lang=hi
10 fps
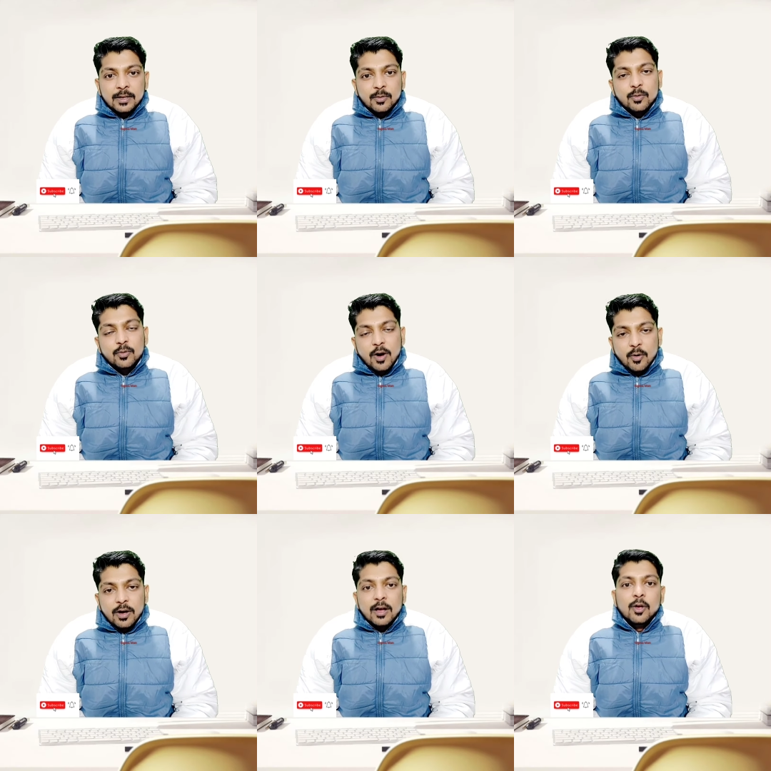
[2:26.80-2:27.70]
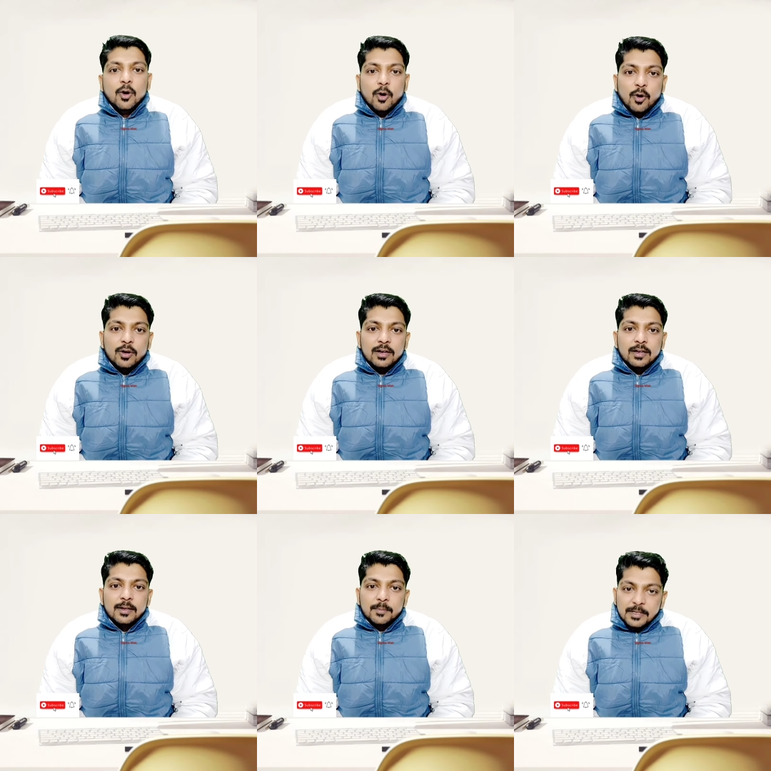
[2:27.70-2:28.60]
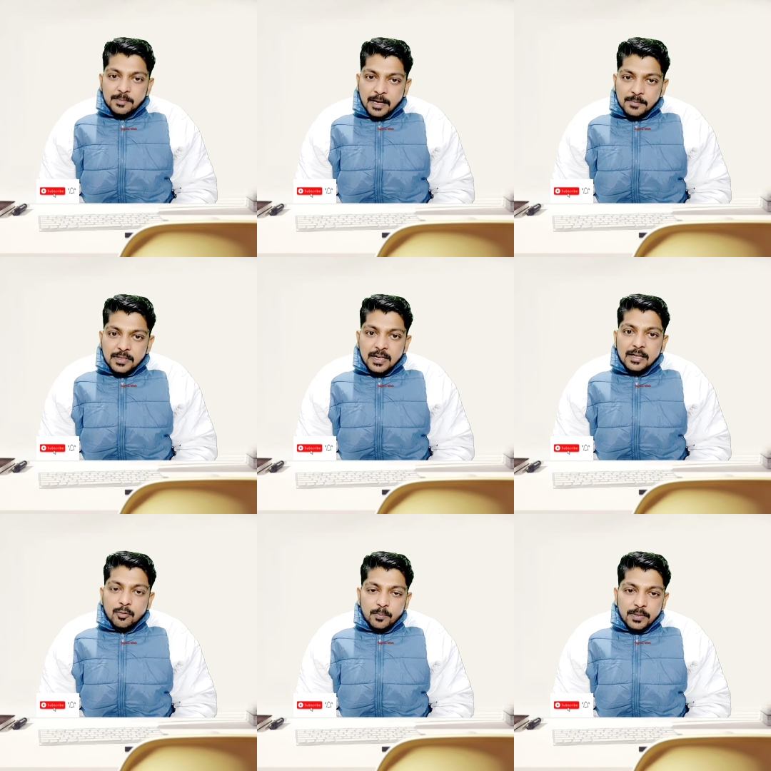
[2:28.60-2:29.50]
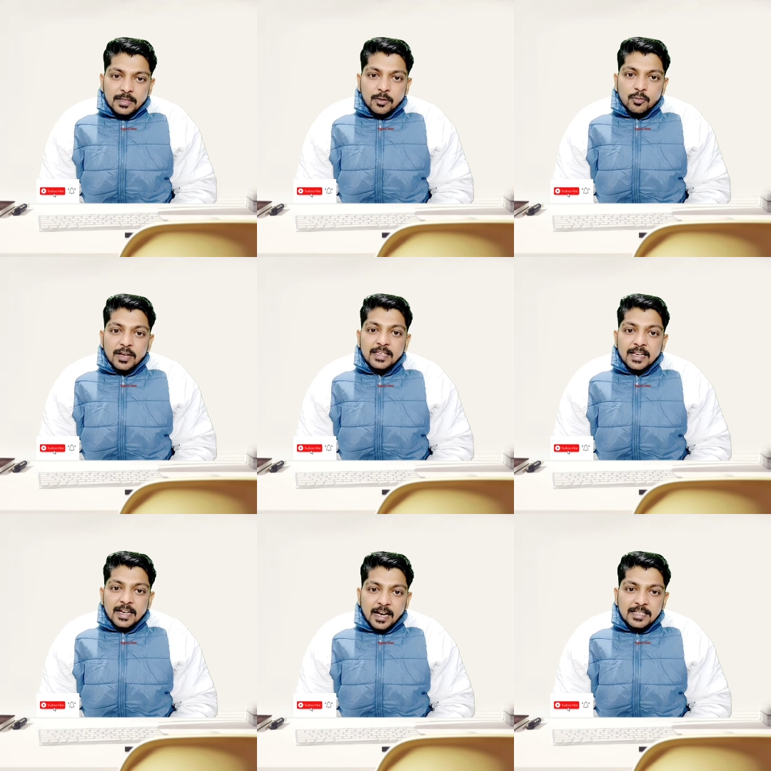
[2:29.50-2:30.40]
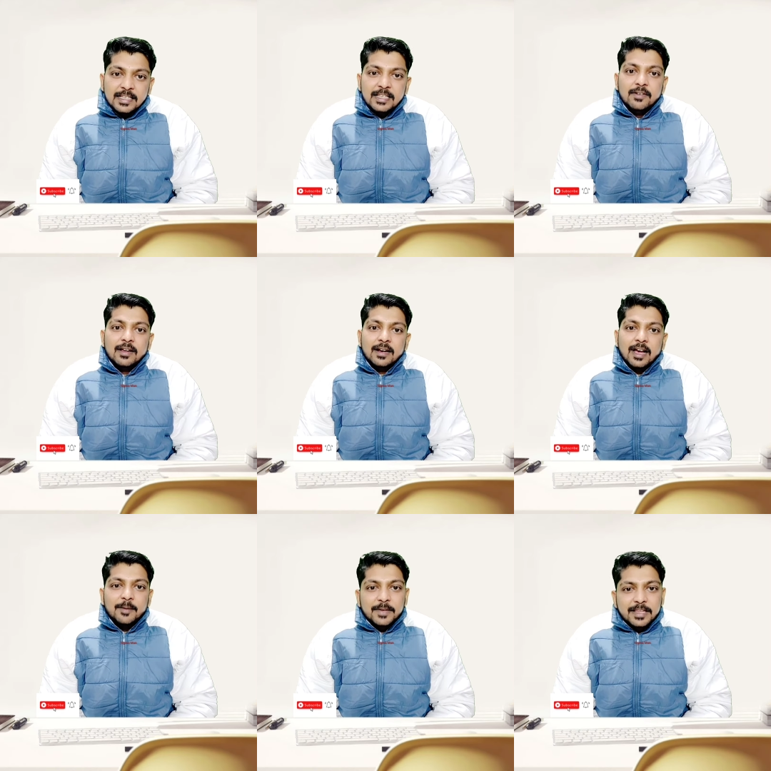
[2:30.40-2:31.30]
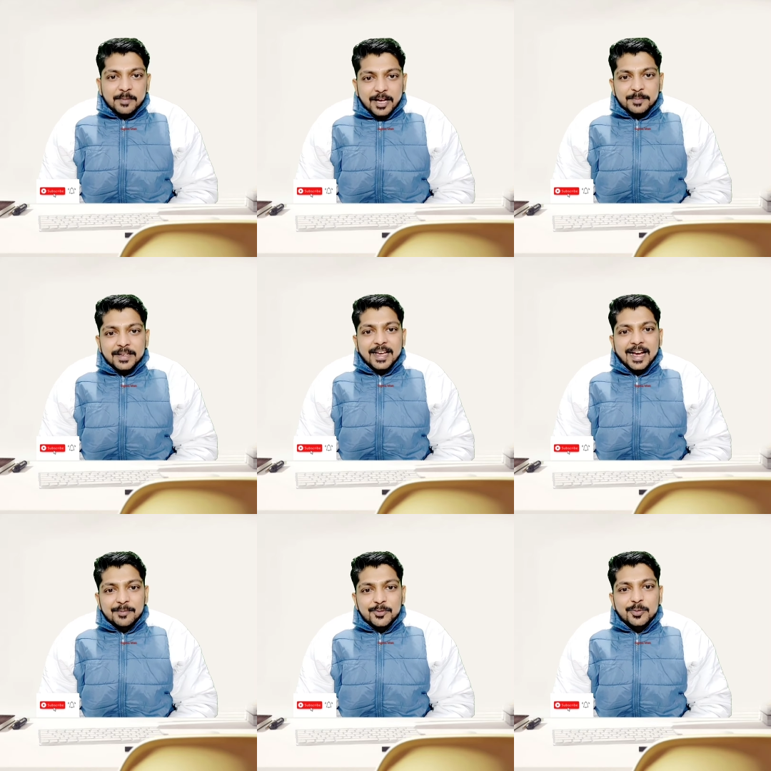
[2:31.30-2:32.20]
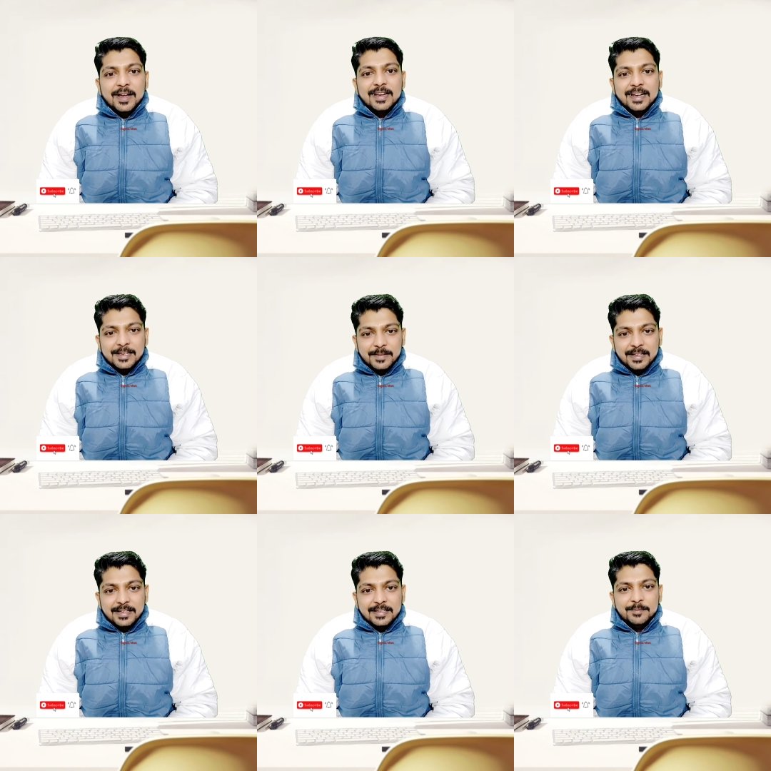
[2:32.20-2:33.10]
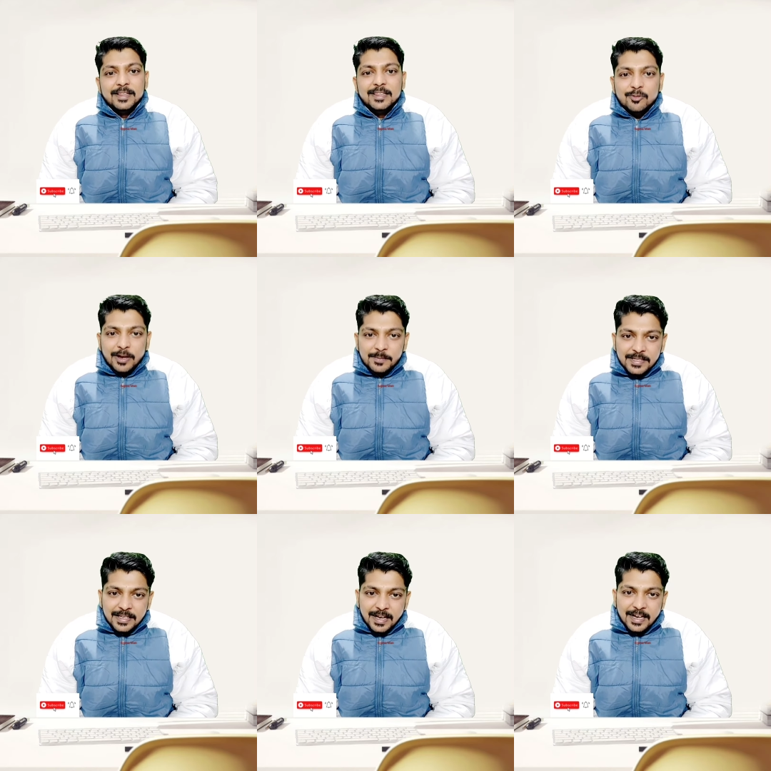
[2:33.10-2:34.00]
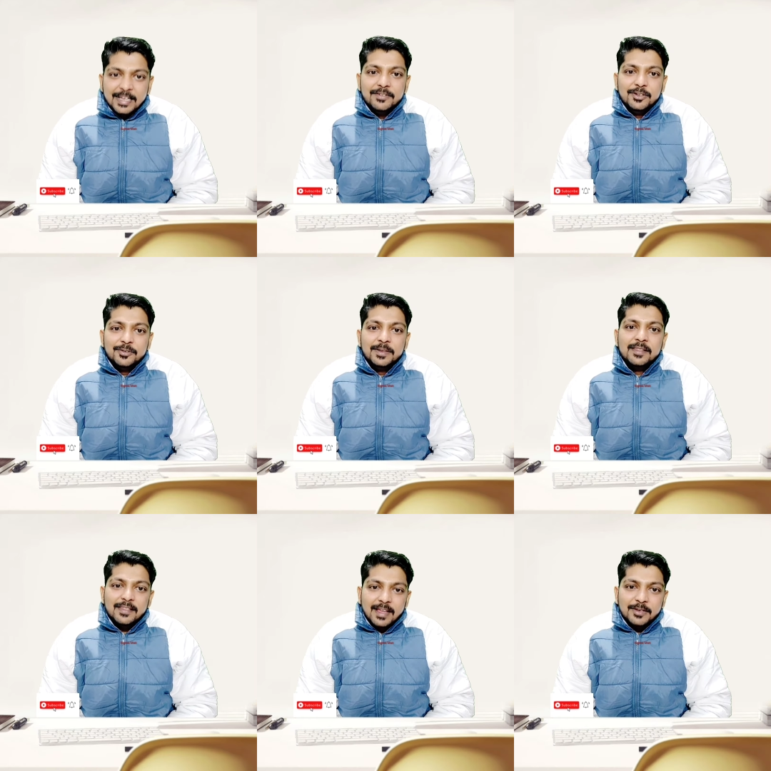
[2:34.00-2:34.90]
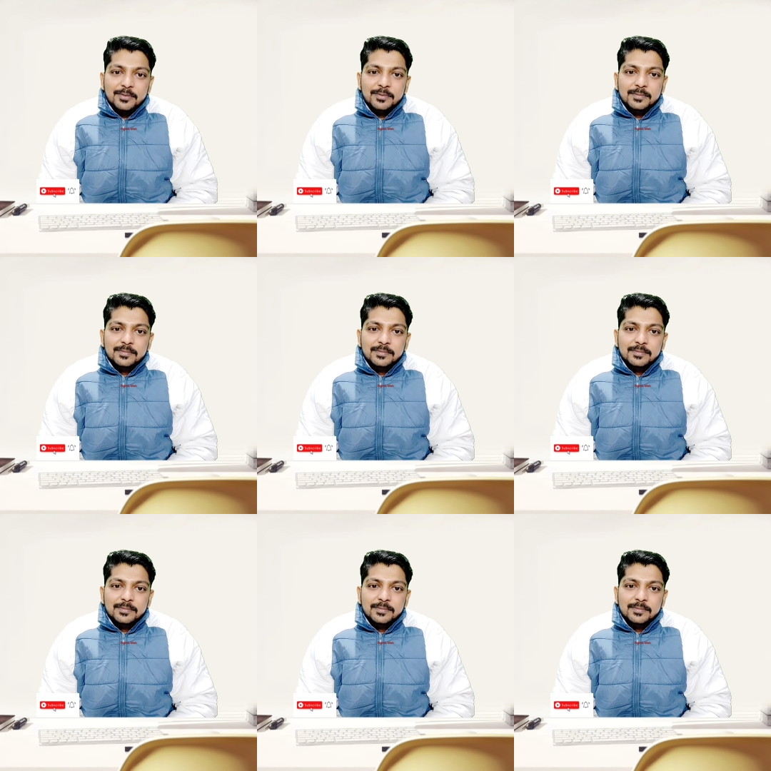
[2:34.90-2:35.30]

हुआ होगा और बस मैं आपसे उम्मीद करूंगा कि ये कांच की दीवार आपके दिमाग में अब दोबारा नहीं बनेगी मिलता हूँ आपसे अगले वीडियो में थैंक यू